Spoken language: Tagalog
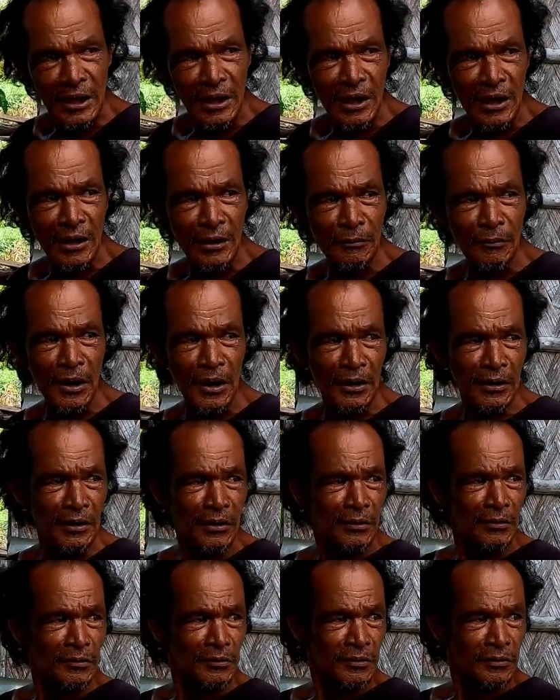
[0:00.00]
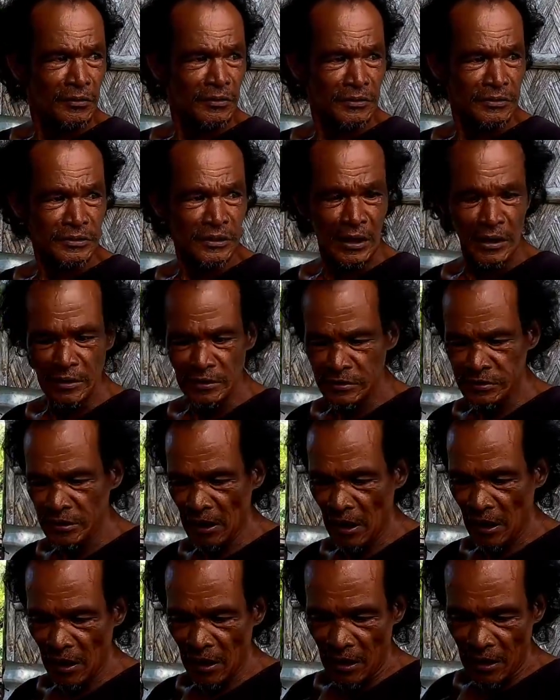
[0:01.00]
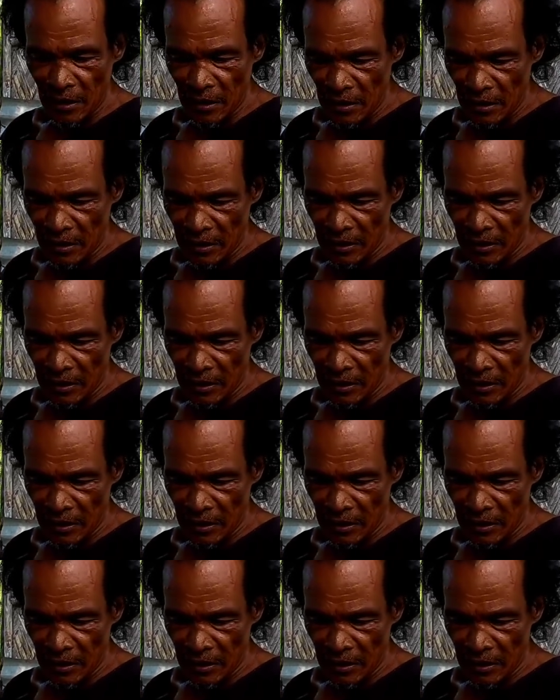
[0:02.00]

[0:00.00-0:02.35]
Sa Bagyo. Ah, nasa sa, Baguio po sila.